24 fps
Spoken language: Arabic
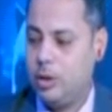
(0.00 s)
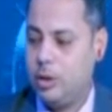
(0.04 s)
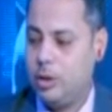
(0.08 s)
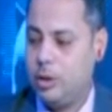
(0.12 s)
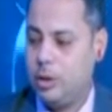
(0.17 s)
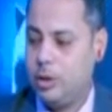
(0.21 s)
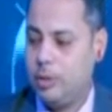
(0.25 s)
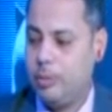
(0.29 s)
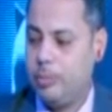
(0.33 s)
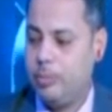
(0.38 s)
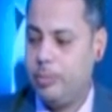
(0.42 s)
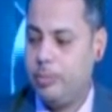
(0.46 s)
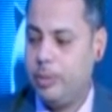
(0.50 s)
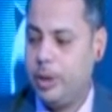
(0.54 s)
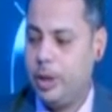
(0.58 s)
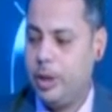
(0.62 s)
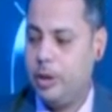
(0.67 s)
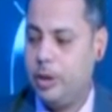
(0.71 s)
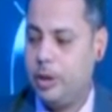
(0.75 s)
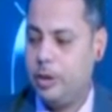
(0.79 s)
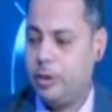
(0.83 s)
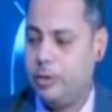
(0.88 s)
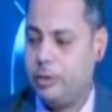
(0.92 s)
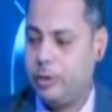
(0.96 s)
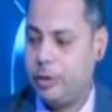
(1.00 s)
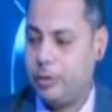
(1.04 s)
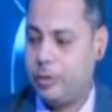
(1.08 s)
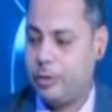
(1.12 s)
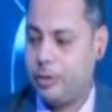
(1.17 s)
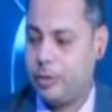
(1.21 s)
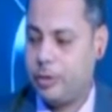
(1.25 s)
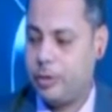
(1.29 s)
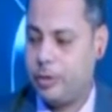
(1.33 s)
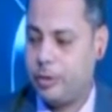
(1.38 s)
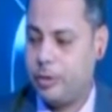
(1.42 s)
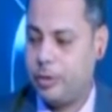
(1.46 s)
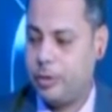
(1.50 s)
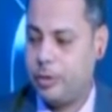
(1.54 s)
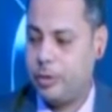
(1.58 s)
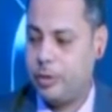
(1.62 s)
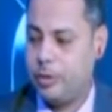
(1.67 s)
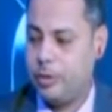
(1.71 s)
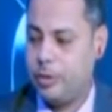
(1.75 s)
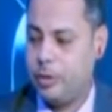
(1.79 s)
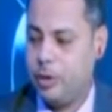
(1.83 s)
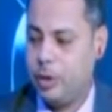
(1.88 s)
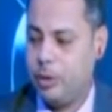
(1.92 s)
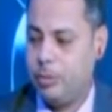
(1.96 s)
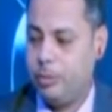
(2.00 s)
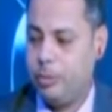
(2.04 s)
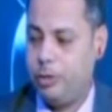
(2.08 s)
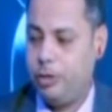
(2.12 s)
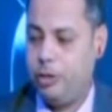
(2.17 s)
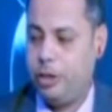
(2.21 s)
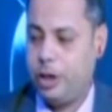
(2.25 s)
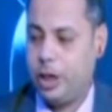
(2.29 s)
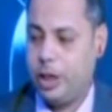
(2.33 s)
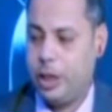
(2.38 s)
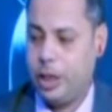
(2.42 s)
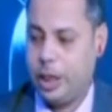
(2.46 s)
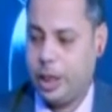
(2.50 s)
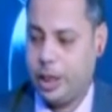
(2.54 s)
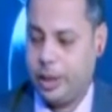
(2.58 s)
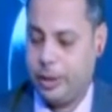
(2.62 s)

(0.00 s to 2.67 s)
من الصفر بالشكل ده كده